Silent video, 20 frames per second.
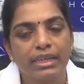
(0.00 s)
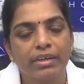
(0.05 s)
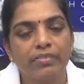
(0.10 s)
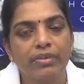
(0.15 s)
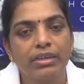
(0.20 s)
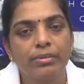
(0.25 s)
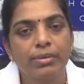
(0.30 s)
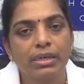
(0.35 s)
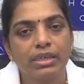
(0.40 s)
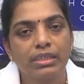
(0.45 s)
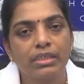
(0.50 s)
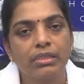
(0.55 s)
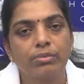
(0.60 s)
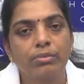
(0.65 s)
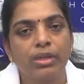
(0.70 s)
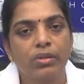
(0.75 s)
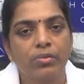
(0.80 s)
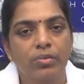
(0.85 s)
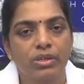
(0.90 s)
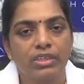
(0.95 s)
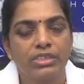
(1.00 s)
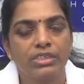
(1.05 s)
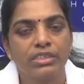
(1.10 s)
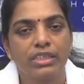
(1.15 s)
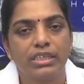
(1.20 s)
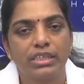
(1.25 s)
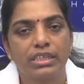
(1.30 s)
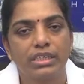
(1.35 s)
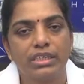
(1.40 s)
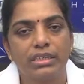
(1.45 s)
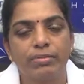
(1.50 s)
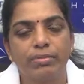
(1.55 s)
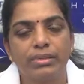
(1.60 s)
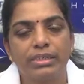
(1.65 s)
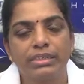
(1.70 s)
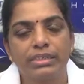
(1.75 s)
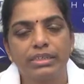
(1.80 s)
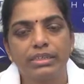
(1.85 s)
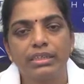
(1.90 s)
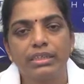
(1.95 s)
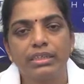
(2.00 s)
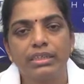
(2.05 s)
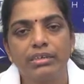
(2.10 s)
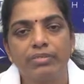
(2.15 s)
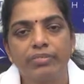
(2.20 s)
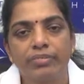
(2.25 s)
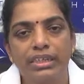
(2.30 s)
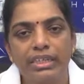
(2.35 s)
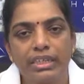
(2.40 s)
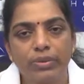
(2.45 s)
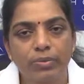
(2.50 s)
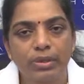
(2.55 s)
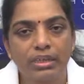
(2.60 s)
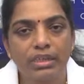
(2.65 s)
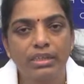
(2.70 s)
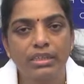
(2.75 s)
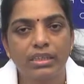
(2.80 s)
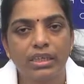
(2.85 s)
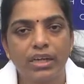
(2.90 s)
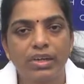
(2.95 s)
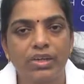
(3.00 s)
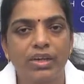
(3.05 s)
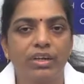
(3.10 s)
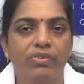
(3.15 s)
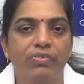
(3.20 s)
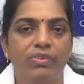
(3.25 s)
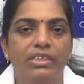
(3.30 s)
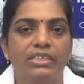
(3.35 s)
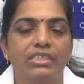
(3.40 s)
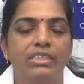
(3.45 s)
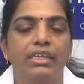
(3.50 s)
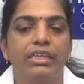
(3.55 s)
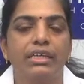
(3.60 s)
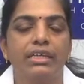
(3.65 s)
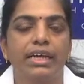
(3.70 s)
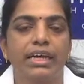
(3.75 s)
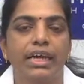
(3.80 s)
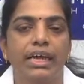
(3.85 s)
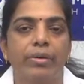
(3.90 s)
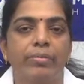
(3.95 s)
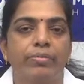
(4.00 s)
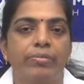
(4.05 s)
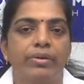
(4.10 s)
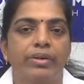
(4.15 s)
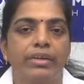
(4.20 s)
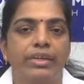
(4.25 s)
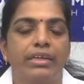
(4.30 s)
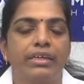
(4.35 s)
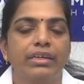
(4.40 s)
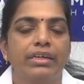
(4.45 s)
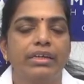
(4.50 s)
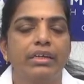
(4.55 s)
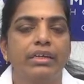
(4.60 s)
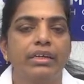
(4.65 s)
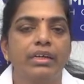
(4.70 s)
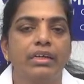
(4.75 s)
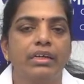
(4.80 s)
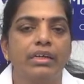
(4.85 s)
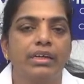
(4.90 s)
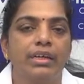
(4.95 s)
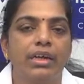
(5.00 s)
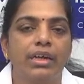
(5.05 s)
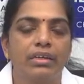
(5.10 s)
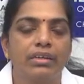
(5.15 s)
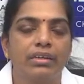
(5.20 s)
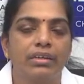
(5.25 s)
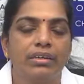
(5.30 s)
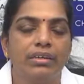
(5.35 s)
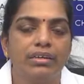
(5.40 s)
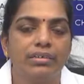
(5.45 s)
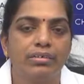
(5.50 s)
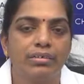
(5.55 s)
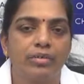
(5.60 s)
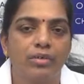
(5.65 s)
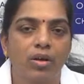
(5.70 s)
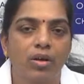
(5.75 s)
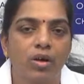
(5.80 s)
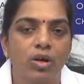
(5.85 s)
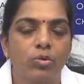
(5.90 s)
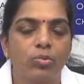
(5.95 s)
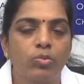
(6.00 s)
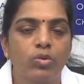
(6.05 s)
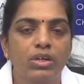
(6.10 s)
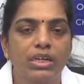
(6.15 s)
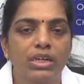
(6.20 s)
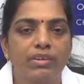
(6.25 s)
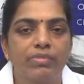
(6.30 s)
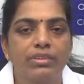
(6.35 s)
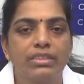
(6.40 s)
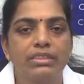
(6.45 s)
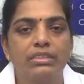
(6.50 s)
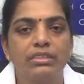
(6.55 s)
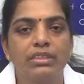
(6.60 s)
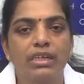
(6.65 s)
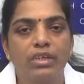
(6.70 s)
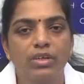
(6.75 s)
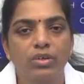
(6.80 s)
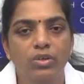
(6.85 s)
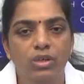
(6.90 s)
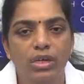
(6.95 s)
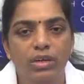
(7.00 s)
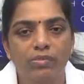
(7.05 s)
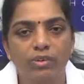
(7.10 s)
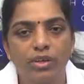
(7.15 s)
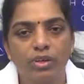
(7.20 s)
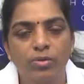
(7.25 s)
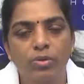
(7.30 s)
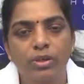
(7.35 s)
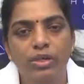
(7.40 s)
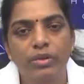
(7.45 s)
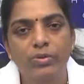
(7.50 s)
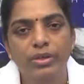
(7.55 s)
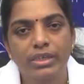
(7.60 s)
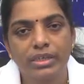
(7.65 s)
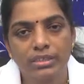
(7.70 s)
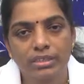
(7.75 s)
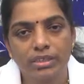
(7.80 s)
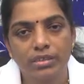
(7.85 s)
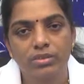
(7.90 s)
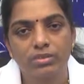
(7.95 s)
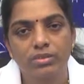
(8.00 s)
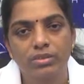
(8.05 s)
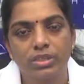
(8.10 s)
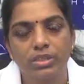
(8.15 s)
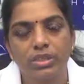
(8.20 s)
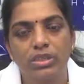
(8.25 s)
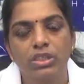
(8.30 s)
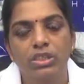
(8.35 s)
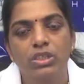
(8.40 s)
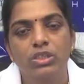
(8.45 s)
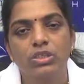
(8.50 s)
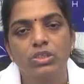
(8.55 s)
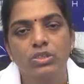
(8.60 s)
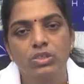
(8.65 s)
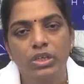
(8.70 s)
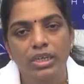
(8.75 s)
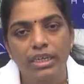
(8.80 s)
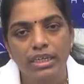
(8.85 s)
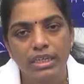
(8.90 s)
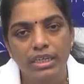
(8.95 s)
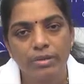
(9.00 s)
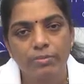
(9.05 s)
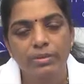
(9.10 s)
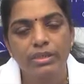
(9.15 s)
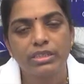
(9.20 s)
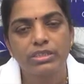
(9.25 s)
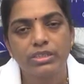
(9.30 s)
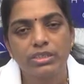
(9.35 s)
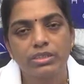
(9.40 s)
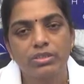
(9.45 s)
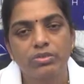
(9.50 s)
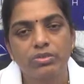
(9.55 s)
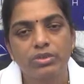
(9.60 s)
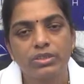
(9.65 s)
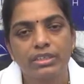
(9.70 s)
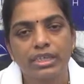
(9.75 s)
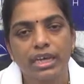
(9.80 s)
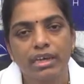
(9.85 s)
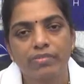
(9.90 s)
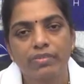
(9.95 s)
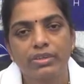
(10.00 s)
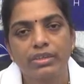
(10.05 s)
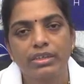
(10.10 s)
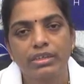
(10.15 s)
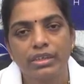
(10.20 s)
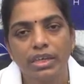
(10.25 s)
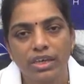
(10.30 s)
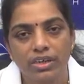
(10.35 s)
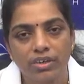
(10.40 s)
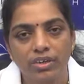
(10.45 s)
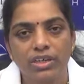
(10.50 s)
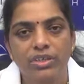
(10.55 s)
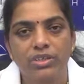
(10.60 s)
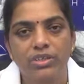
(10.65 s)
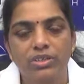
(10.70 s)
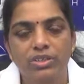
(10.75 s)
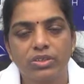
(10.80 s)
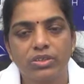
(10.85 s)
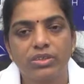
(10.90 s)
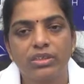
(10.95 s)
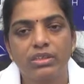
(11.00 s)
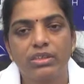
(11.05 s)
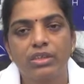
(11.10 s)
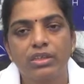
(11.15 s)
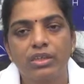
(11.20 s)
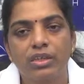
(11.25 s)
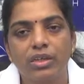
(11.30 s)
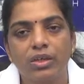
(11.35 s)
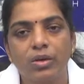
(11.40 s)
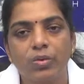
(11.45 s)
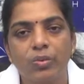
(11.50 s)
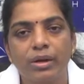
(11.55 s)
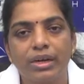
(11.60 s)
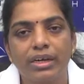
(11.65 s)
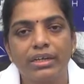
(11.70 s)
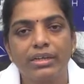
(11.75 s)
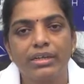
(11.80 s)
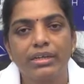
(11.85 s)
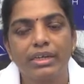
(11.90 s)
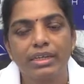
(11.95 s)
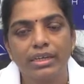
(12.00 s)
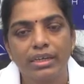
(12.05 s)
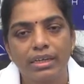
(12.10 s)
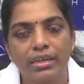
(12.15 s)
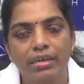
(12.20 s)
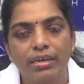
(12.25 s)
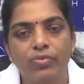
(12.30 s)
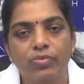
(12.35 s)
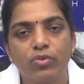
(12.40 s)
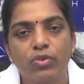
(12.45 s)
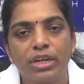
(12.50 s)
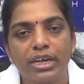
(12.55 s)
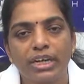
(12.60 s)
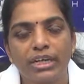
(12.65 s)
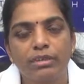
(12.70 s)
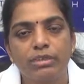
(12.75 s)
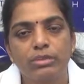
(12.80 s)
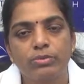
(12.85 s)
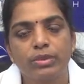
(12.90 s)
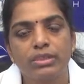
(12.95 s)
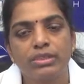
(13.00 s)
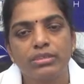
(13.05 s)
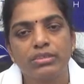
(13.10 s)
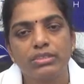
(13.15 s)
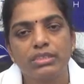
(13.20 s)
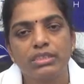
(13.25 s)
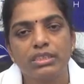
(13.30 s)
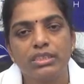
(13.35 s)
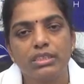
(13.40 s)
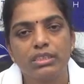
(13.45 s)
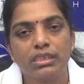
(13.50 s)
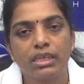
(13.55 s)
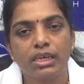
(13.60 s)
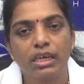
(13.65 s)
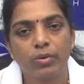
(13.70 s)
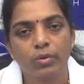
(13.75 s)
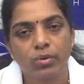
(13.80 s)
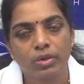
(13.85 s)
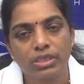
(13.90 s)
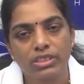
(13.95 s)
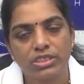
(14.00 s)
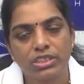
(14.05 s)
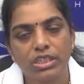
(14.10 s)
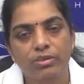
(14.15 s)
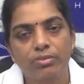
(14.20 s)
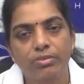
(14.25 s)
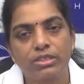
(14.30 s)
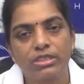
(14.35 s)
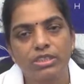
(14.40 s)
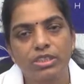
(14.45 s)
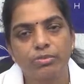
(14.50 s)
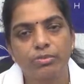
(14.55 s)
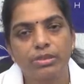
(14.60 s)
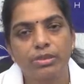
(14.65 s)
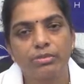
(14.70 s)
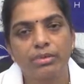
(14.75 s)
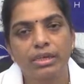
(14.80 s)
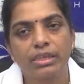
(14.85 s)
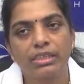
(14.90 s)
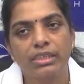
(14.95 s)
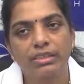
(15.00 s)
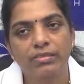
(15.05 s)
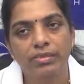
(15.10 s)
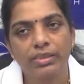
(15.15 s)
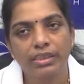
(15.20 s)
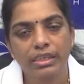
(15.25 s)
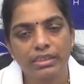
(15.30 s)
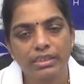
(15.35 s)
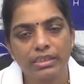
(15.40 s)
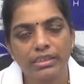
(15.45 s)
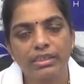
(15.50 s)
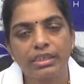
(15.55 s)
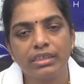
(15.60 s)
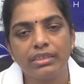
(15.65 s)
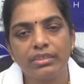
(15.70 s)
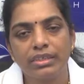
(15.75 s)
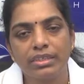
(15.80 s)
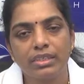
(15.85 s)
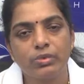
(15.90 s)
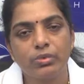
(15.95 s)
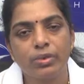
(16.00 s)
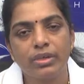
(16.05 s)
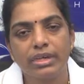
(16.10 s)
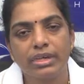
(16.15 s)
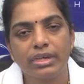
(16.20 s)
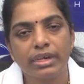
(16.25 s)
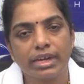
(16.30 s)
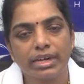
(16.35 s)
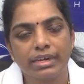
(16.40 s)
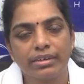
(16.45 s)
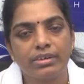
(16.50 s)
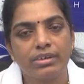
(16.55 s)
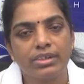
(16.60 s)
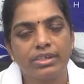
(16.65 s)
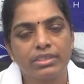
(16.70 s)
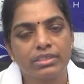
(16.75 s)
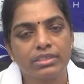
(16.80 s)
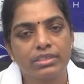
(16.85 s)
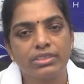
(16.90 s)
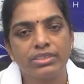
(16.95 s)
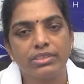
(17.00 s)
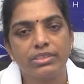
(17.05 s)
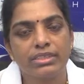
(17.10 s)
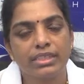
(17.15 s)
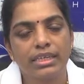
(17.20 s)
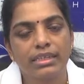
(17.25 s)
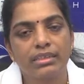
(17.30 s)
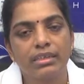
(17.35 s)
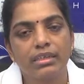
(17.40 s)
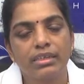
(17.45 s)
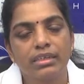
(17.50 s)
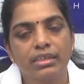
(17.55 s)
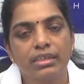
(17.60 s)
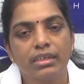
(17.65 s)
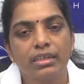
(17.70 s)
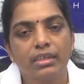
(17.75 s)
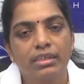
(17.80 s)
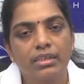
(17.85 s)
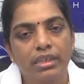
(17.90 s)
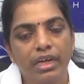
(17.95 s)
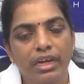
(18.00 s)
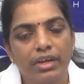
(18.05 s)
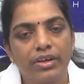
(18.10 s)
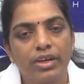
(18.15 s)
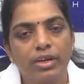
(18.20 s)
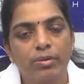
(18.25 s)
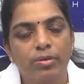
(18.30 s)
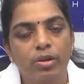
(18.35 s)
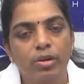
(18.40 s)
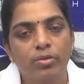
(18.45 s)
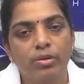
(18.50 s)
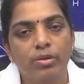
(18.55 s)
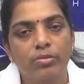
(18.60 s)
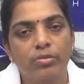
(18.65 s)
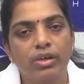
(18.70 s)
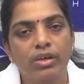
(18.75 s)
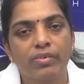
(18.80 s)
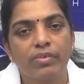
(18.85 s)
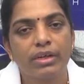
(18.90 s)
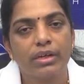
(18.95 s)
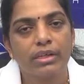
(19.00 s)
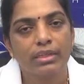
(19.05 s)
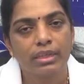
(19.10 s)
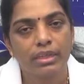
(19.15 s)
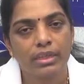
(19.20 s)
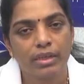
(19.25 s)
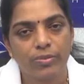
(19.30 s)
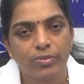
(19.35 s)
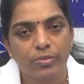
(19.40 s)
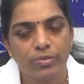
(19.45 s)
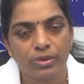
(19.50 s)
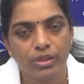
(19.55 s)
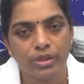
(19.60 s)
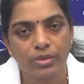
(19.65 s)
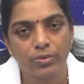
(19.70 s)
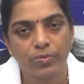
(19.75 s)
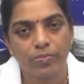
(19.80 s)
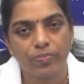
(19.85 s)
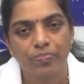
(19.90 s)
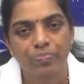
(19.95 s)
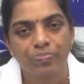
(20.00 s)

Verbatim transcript: ఇవి మాత్రం అవాయిడ్ చేయాలి బేసికలీ వీటి వల్ల థైరాయిడ్ ఫంక్షన్ ఇంకా హ్యాంపర్ అయ్యి కన్ హార్మోన్ లెవెల్స్ కంట్రోల్ అవ్వకపోవడం అనేది జరుగుద్ది సో ఎనీ పేషెంట్ హూ ఈస్ హ్యావింగ్ అ థైరాయిడ్ డిసార్డర్ వాళ్ళని ఈ ఫుడ్ ఐటమ్స్ మాత్రం స్ట్రిక్ట్గా అవాయిడ్ చేయమని చెప్తాం అదర్ అదర్ దెన్ దిస్ వేరే డైటరీ రెస్ట్రిక్షన్స్ అయితే థైరాయిడ్ ప్రాబ్లం ఉన్న వాళ్ళకి ఏమి ఉండదు